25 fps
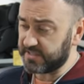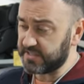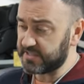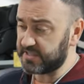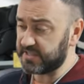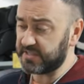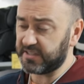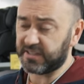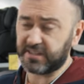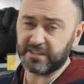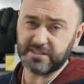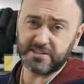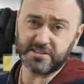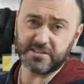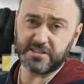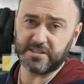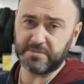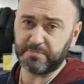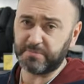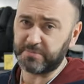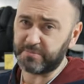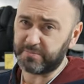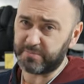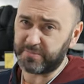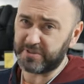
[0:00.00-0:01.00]
Если не
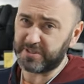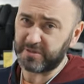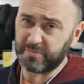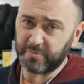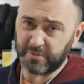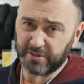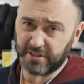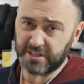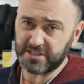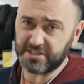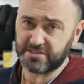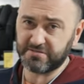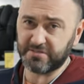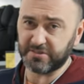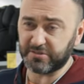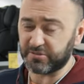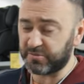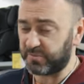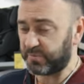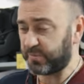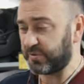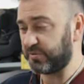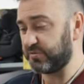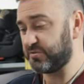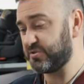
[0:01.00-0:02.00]
хотите переплачивать,
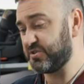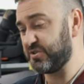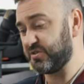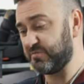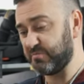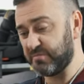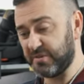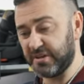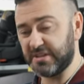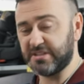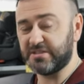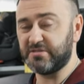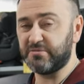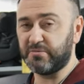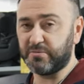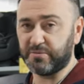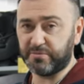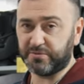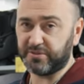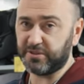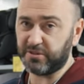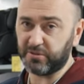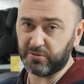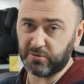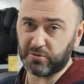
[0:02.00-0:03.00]
но получить максимум
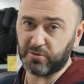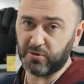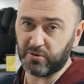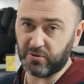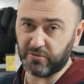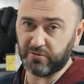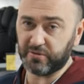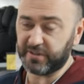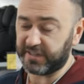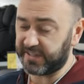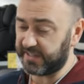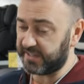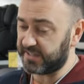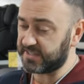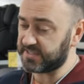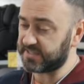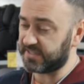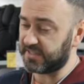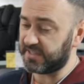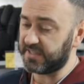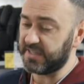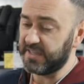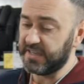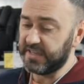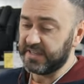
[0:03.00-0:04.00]
толкового
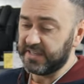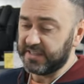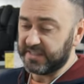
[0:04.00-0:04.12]
кресла